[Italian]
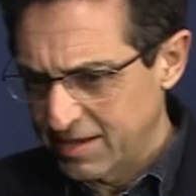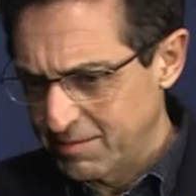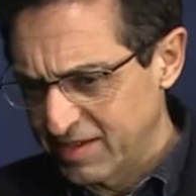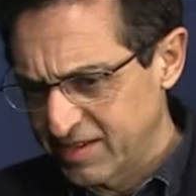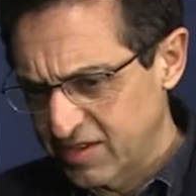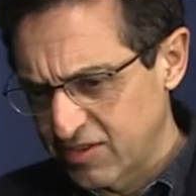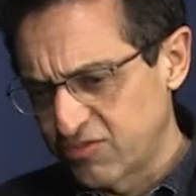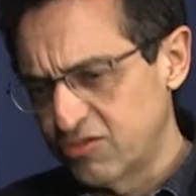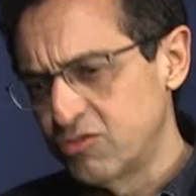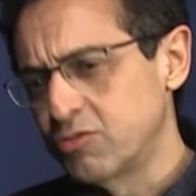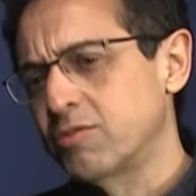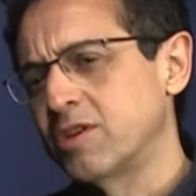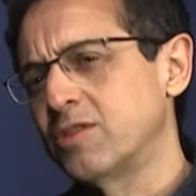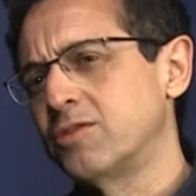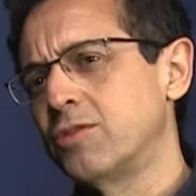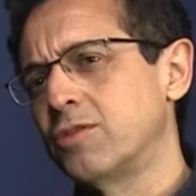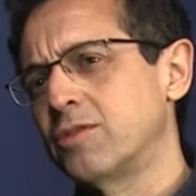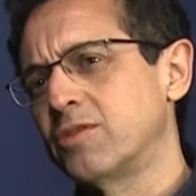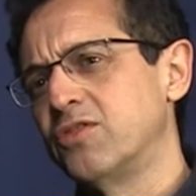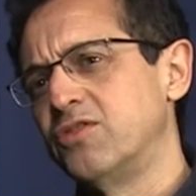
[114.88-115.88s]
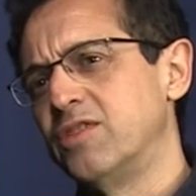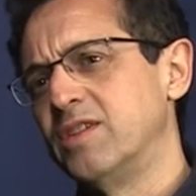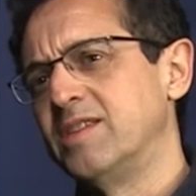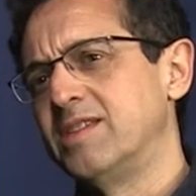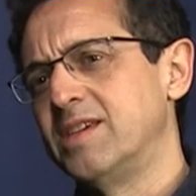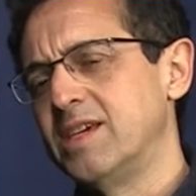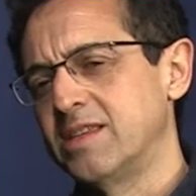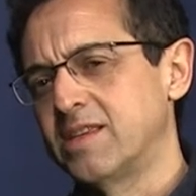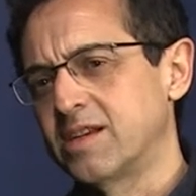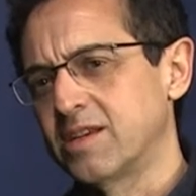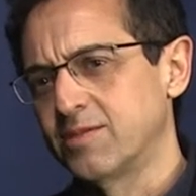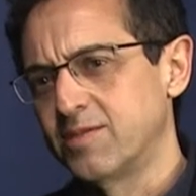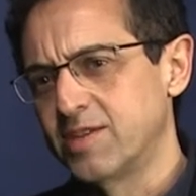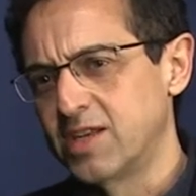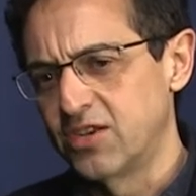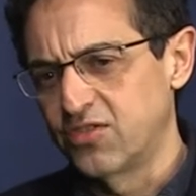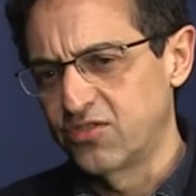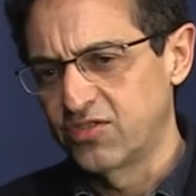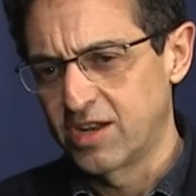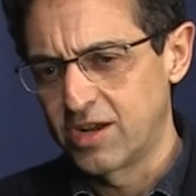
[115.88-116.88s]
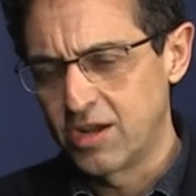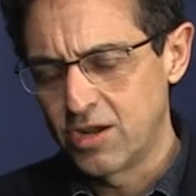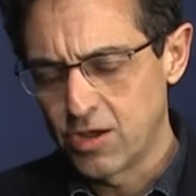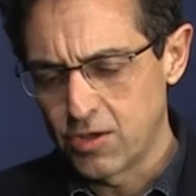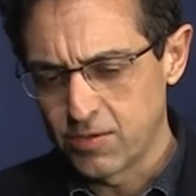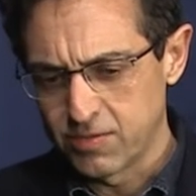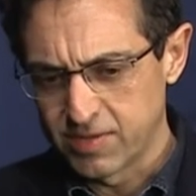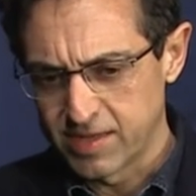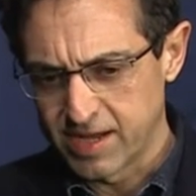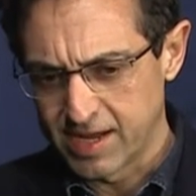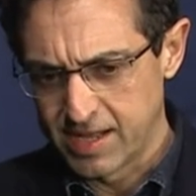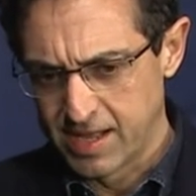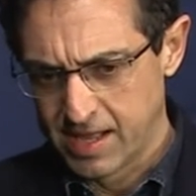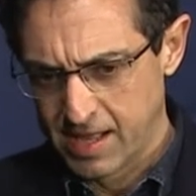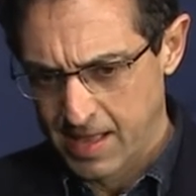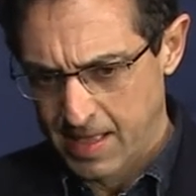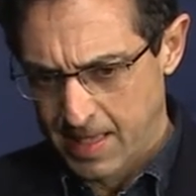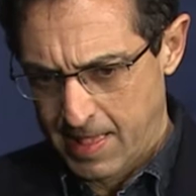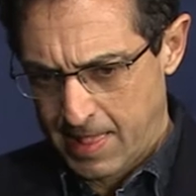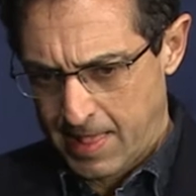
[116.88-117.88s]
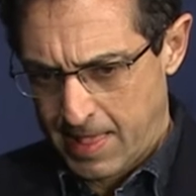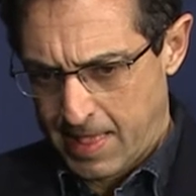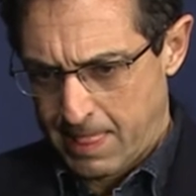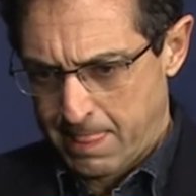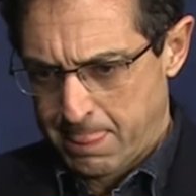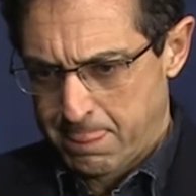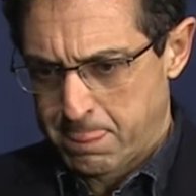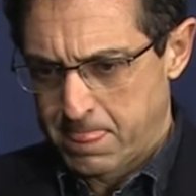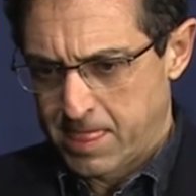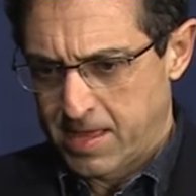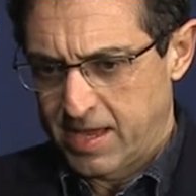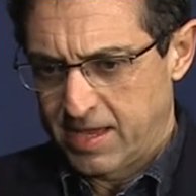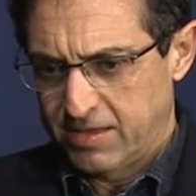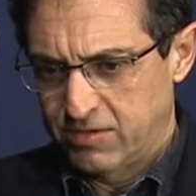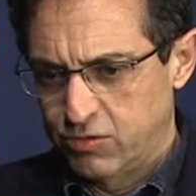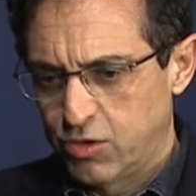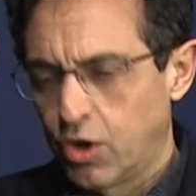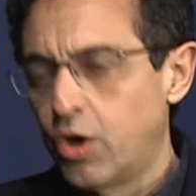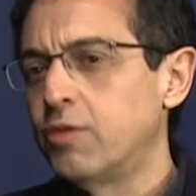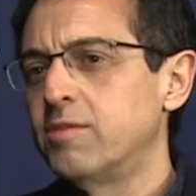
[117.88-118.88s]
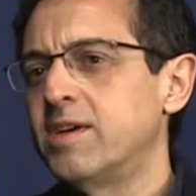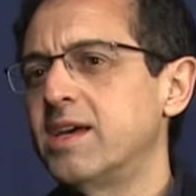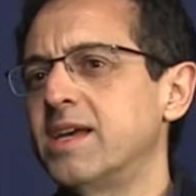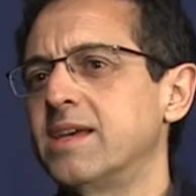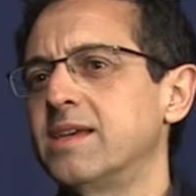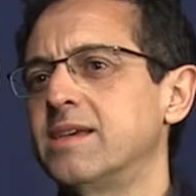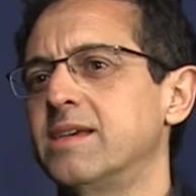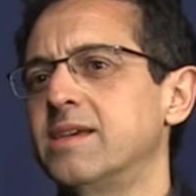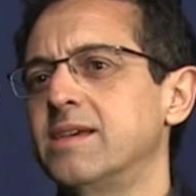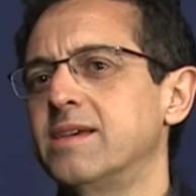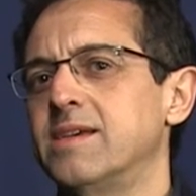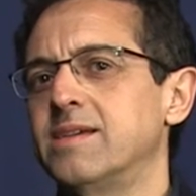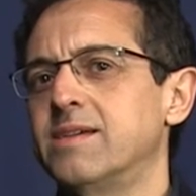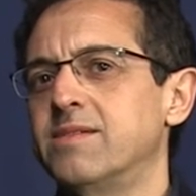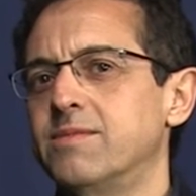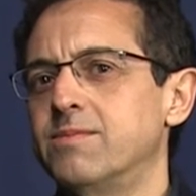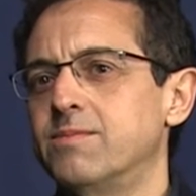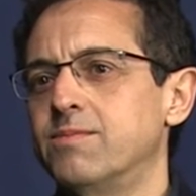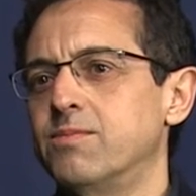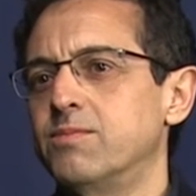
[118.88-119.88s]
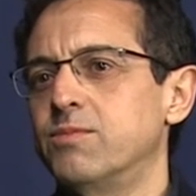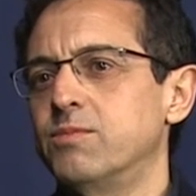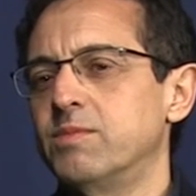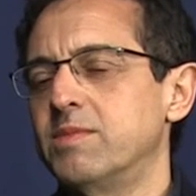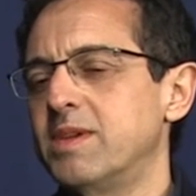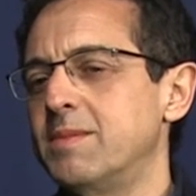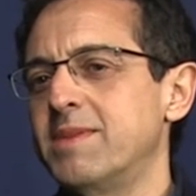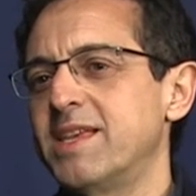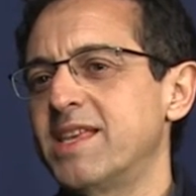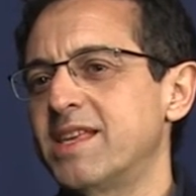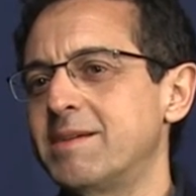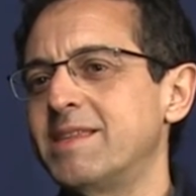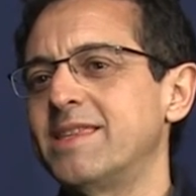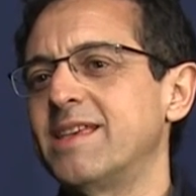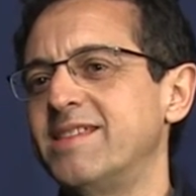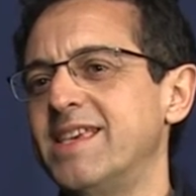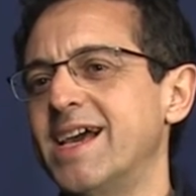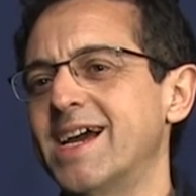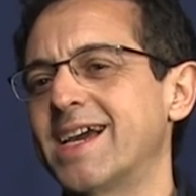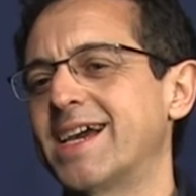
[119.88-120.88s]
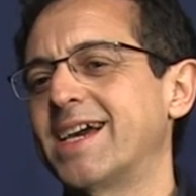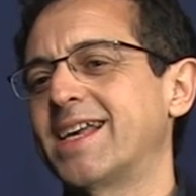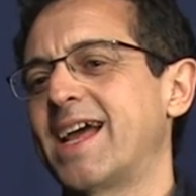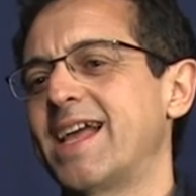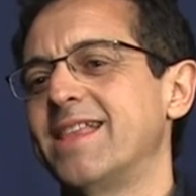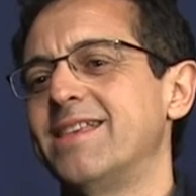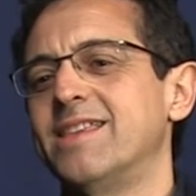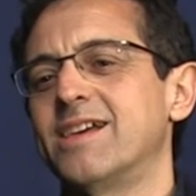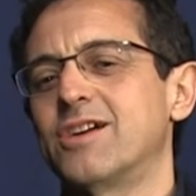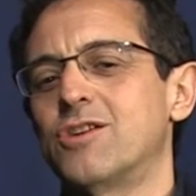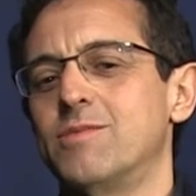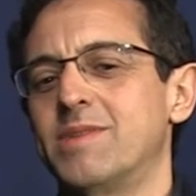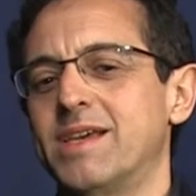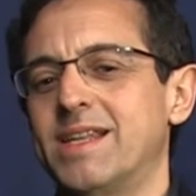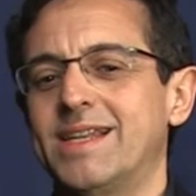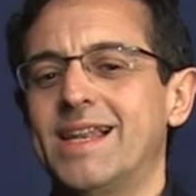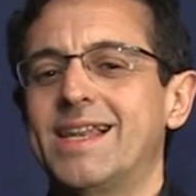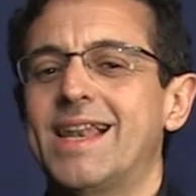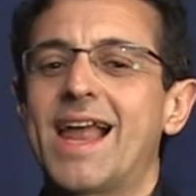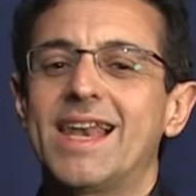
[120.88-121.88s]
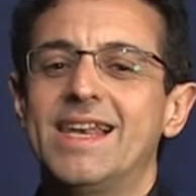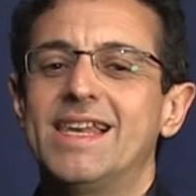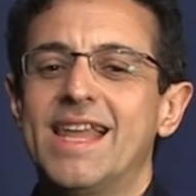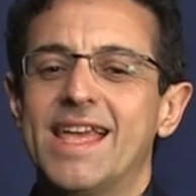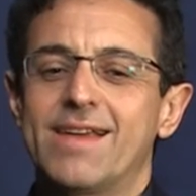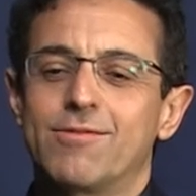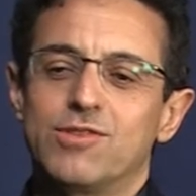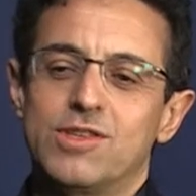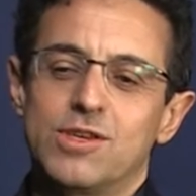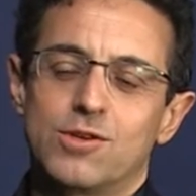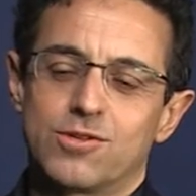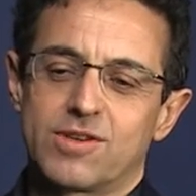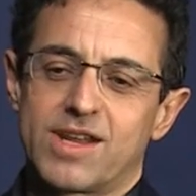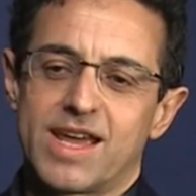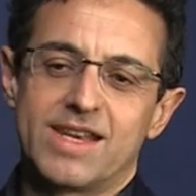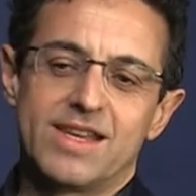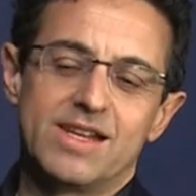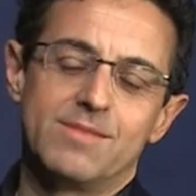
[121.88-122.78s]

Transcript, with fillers: nel 1714 si trasferisce a Londra, dove eh, immediatamente si accredita come l'allievo di Corelli,